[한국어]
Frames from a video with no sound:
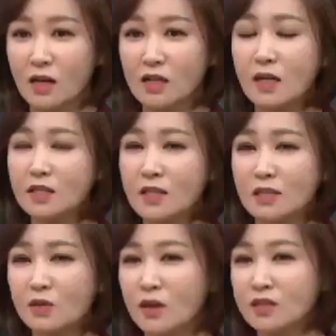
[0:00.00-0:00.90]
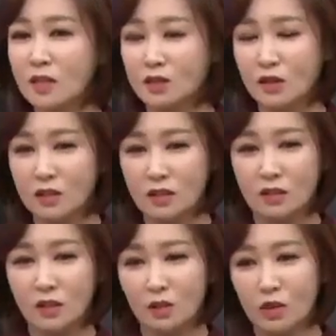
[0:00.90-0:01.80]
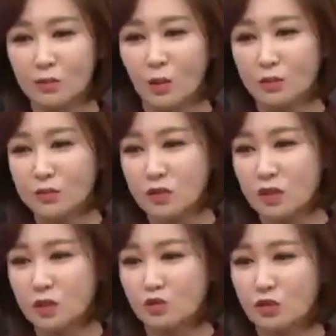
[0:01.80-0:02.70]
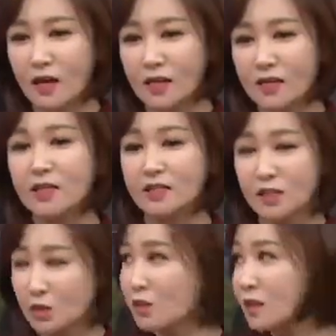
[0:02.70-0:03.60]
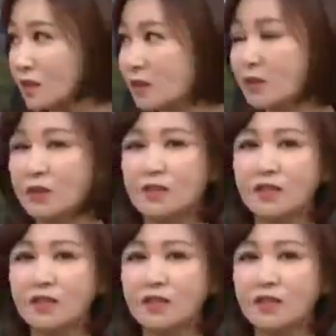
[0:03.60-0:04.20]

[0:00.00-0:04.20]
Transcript: 이게 사실은 굉장히 설득의 어떤 법칙 중에 한 가지가 저게 있어요. 예.